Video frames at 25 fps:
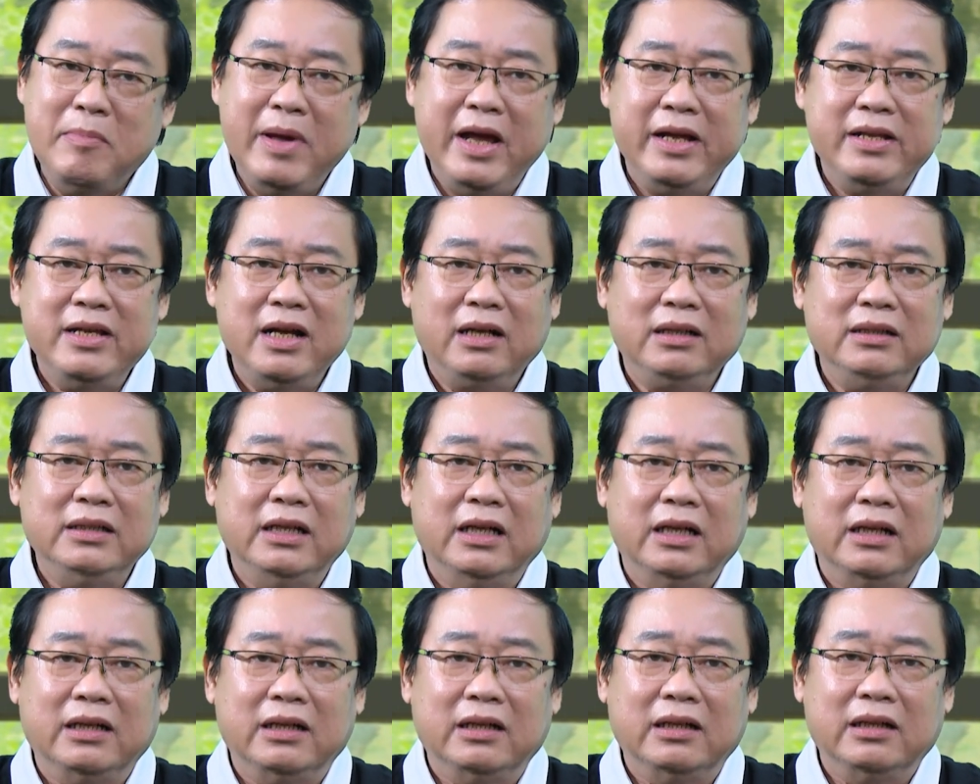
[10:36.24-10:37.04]
Thấy mẹ
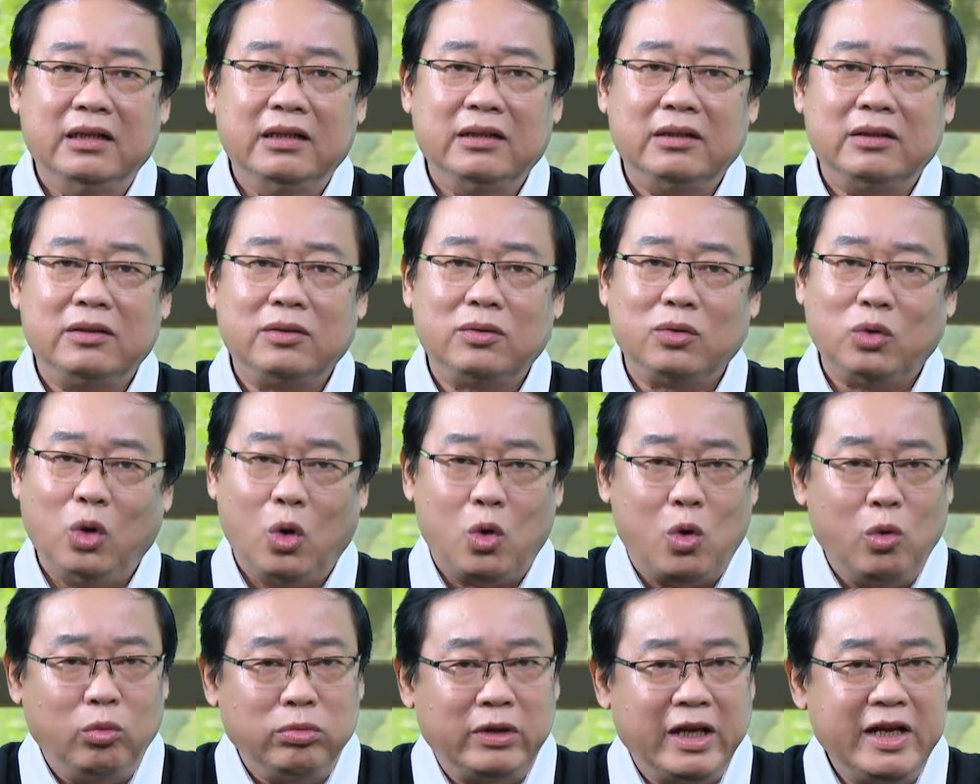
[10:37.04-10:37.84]
nhắc nhở,
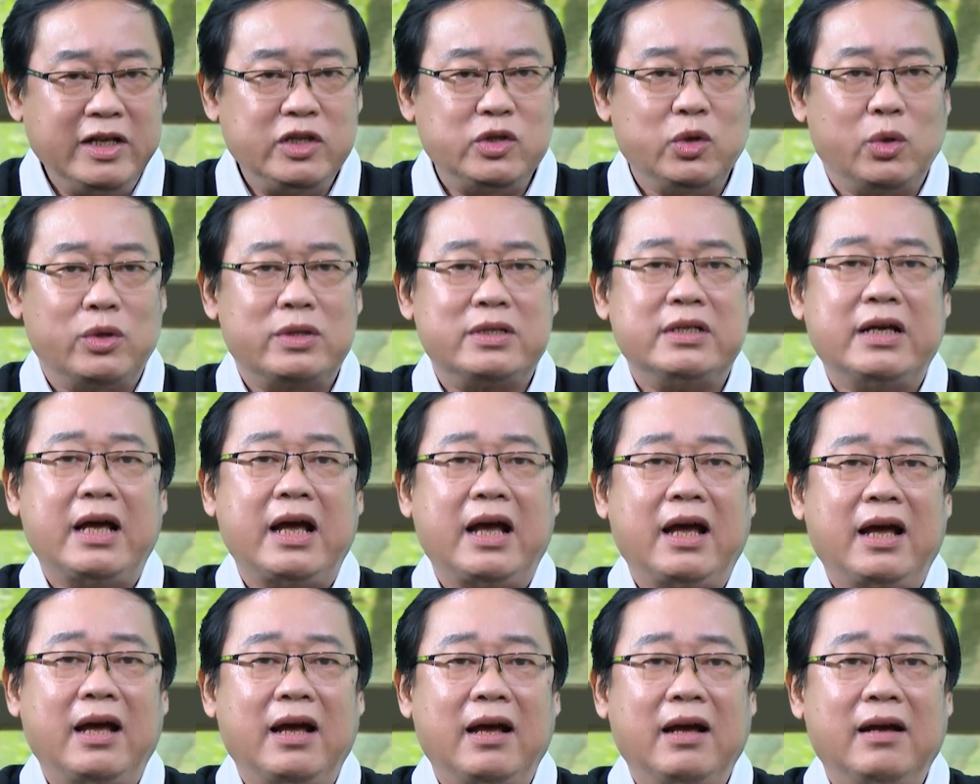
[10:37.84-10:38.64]
tôi cũng thấy chột
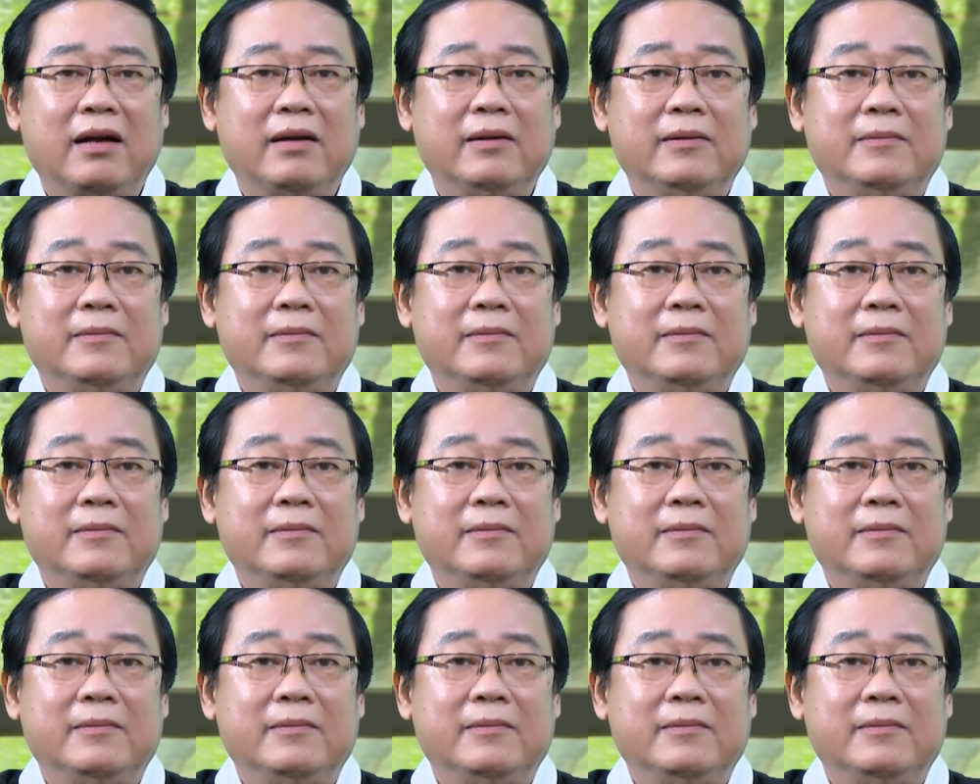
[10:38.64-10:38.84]
dạ.